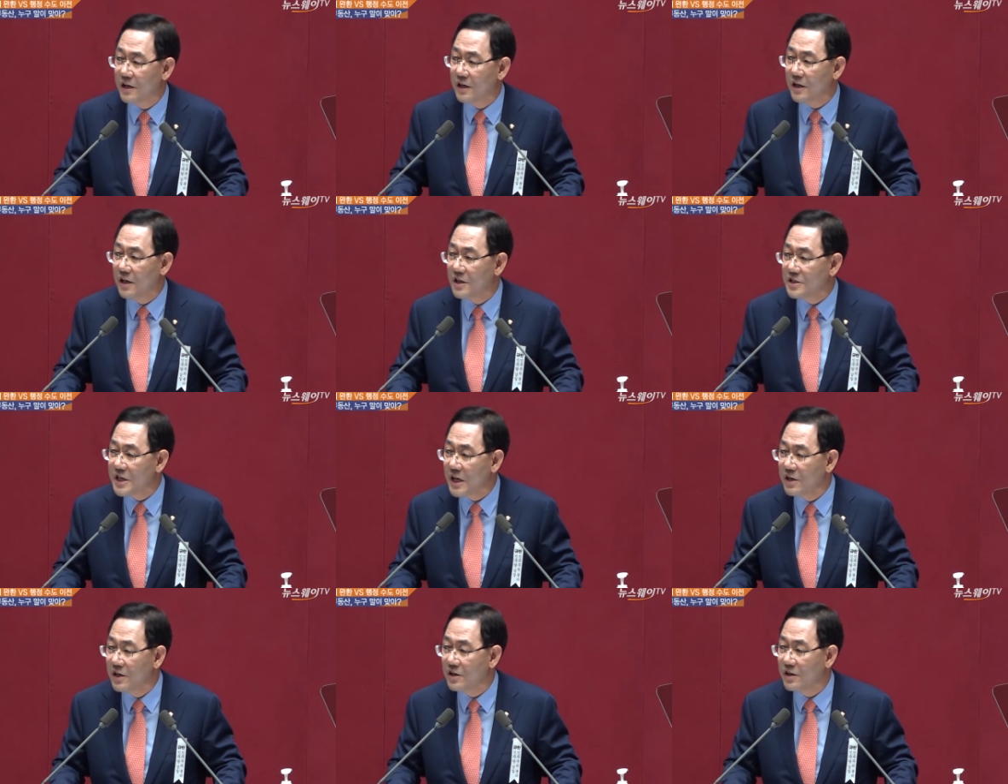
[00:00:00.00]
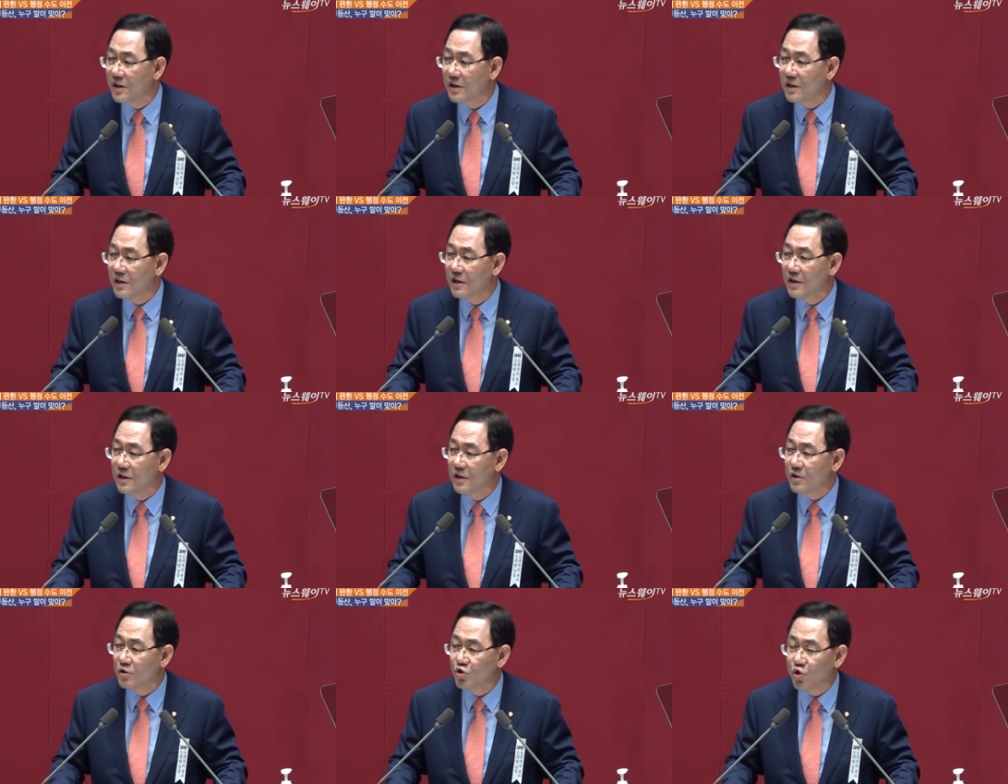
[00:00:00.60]
이제는
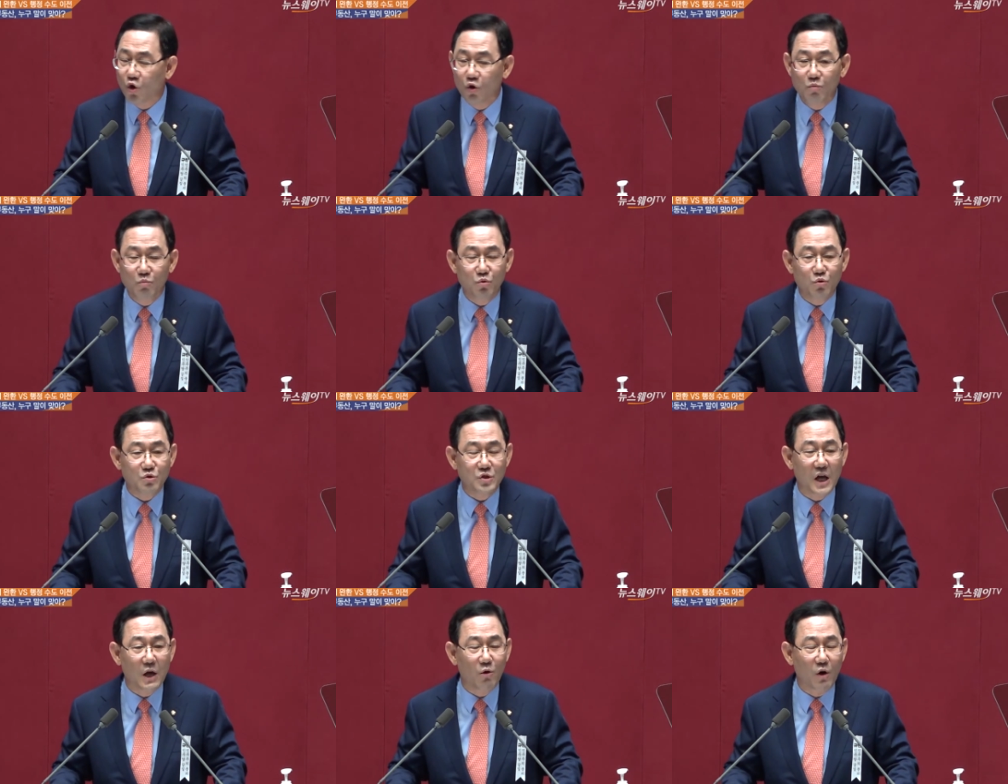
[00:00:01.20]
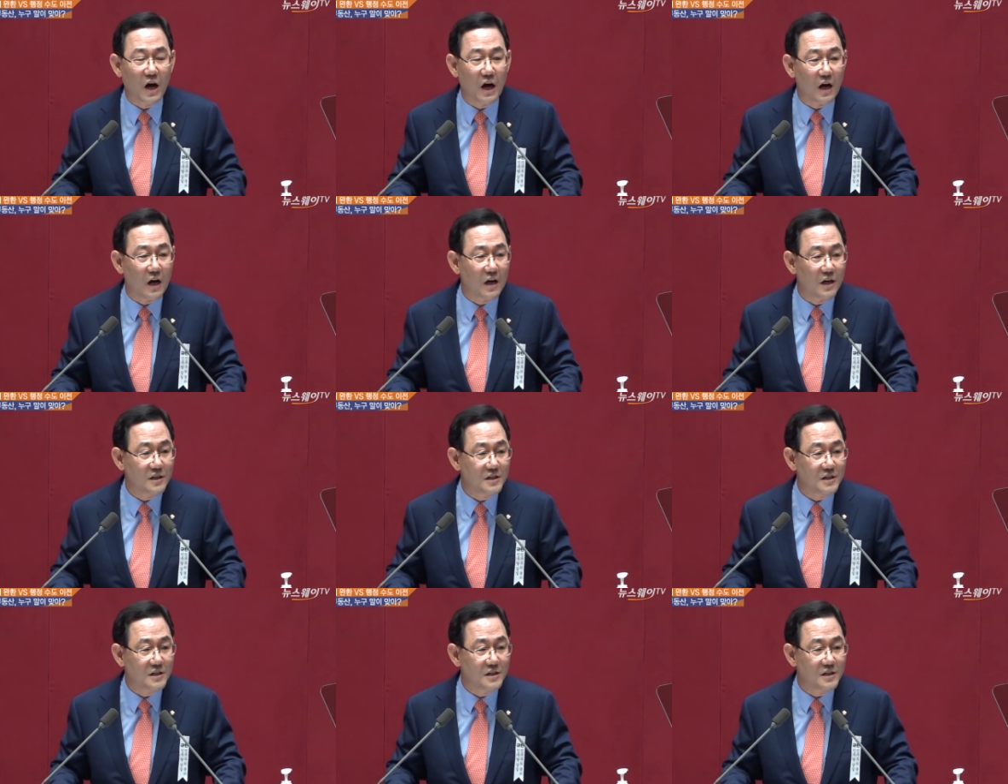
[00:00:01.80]
종부세와